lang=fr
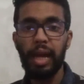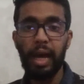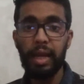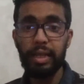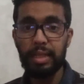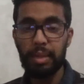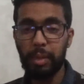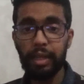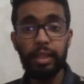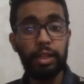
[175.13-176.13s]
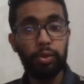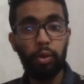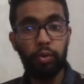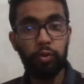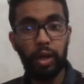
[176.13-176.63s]
à l'examen. Et
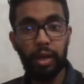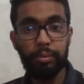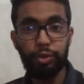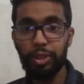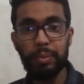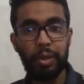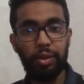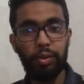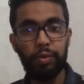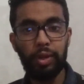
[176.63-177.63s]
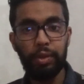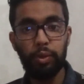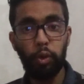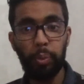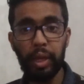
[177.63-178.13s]
donc voilà, j'espère que vous l'avez
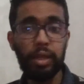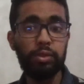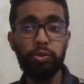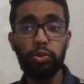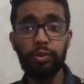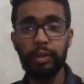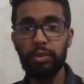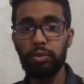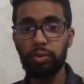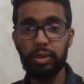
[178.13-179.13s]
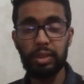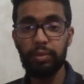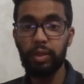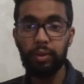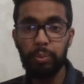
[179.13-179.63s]
compris. De toute façon, si
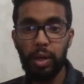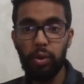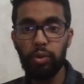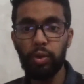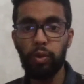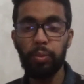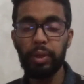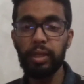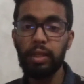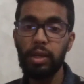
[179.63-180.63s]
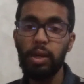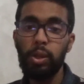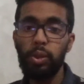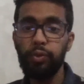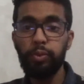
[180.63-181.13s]
vous n'avez pas encore compris,
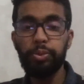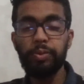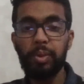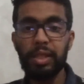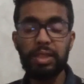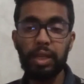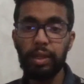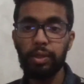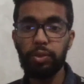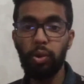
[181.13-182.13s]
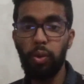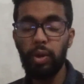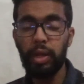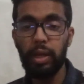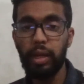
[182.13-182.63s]
vous pouvez me les dire dans
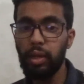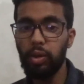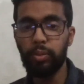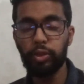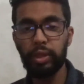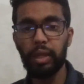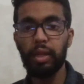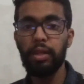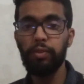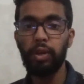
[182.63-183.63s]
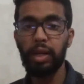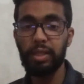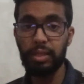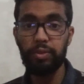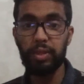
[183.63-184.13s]
les commentaires. Et voilà,
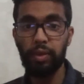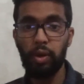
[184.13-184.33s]
si vous avez